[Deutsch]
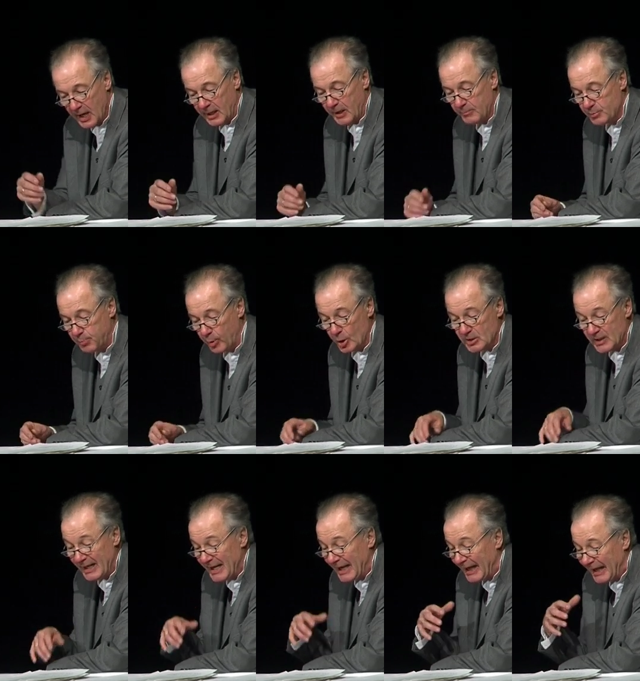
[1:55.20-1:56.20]
gibt es plötzlich
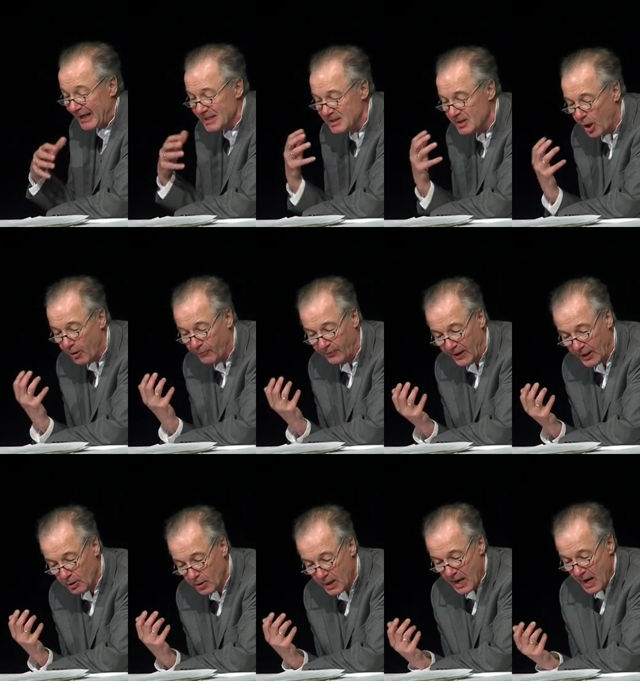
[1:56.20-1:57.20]
eine
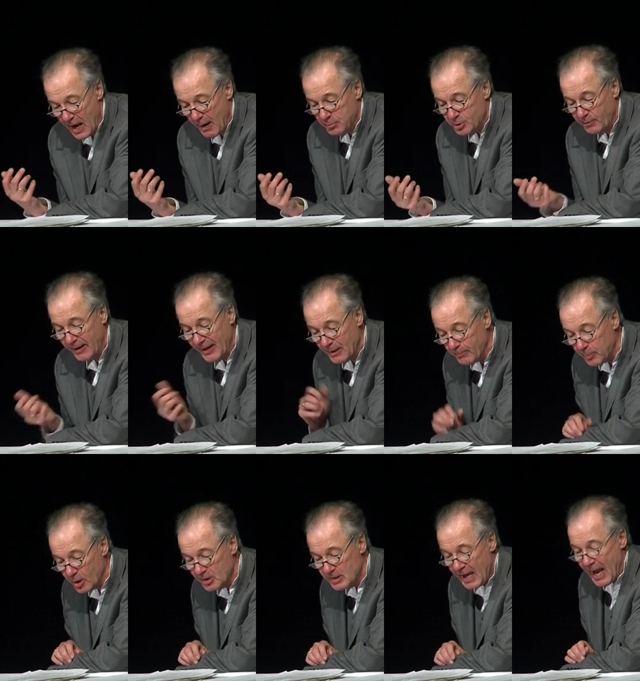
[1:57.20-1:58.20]
Riesenaufregung am
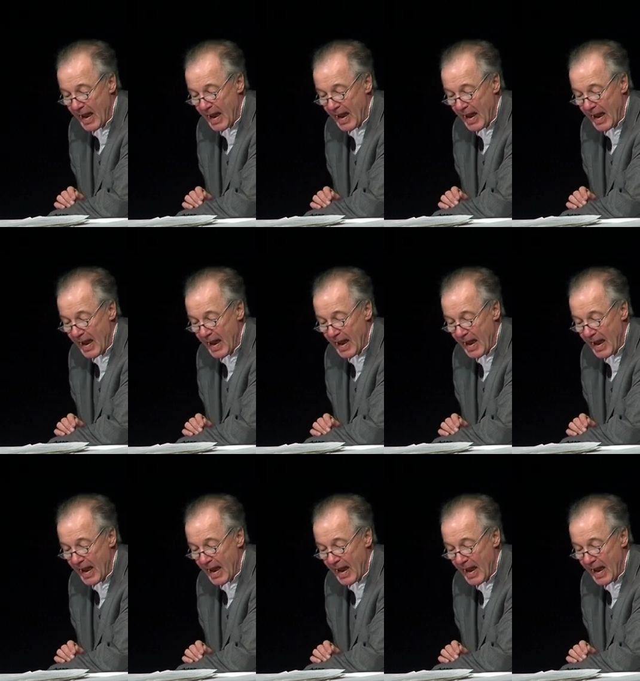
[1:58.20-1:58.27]
Schwedenplatz.